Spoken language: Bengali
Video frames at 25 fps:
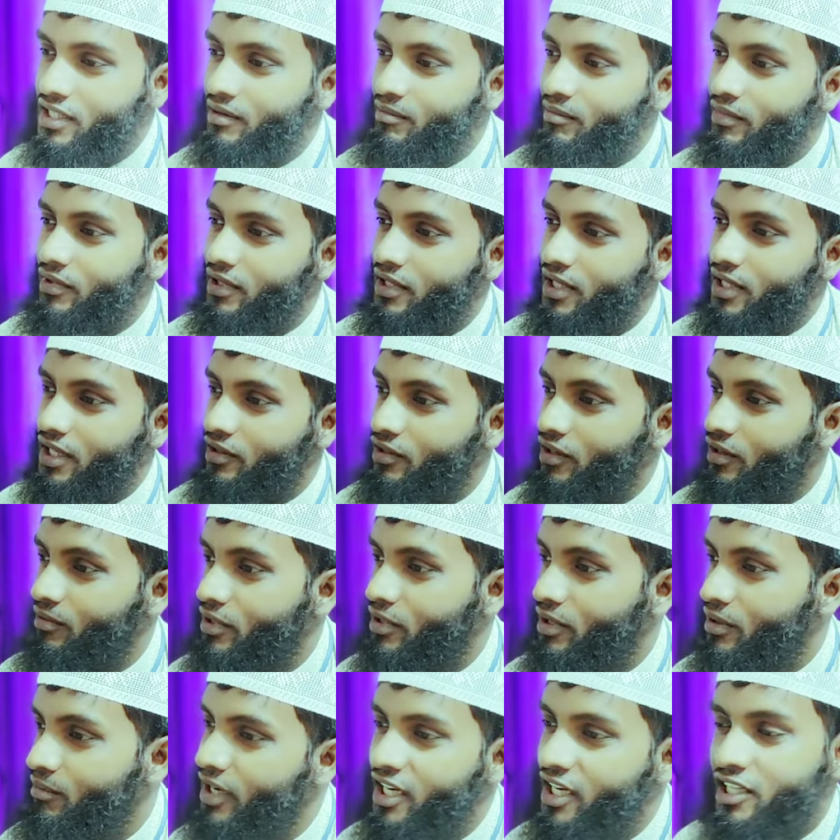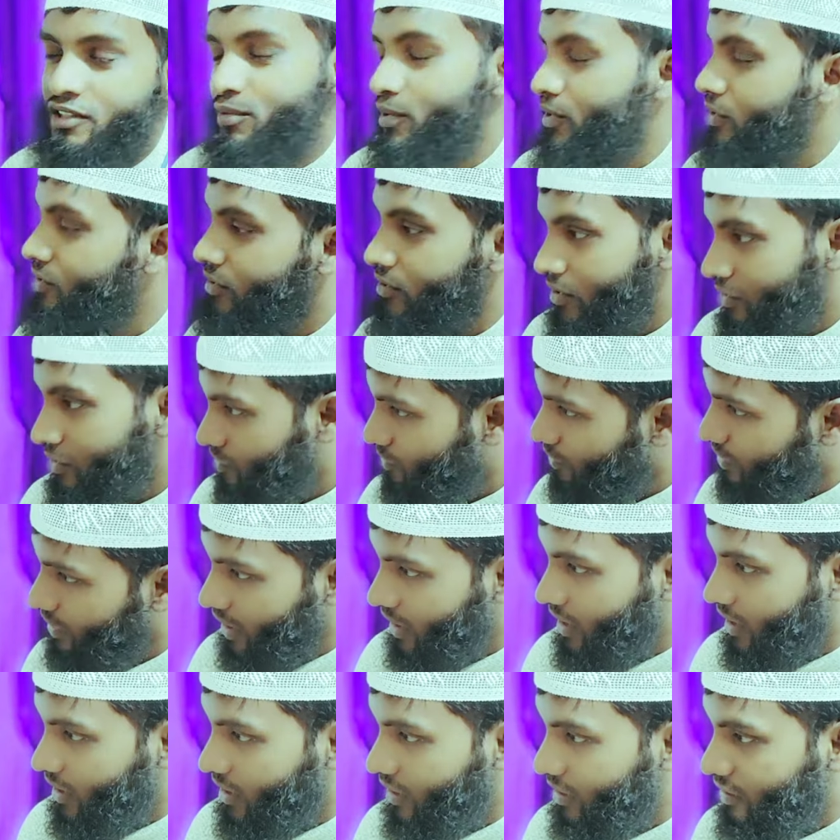ডিসেম্বর জানুয়ারি ফেব্রুয়ারি মার্চ পর্যন্ত
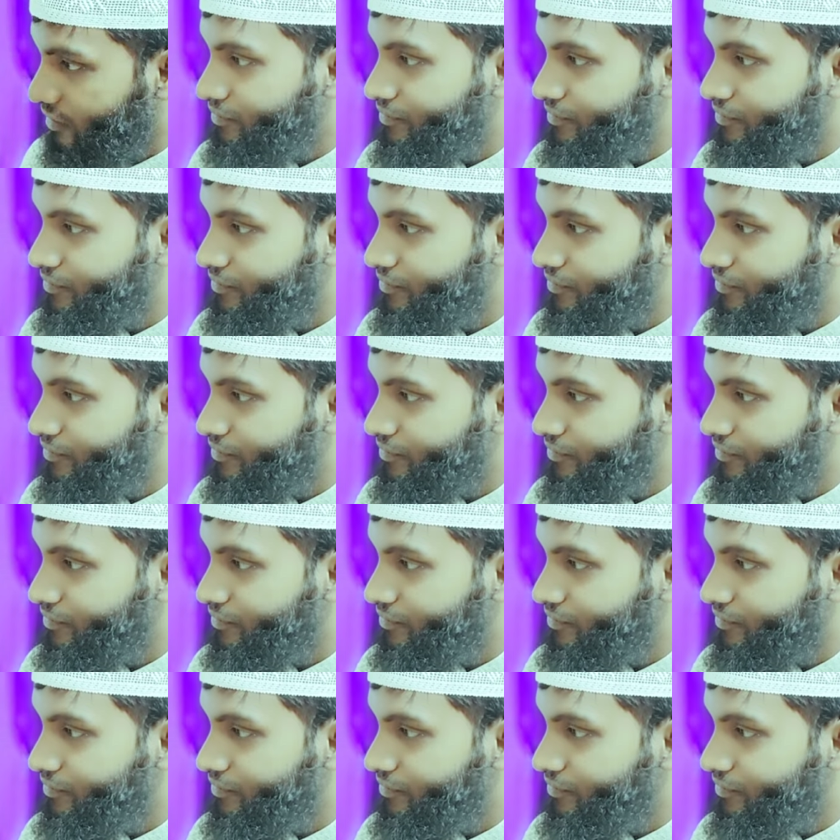চলতেই থাকে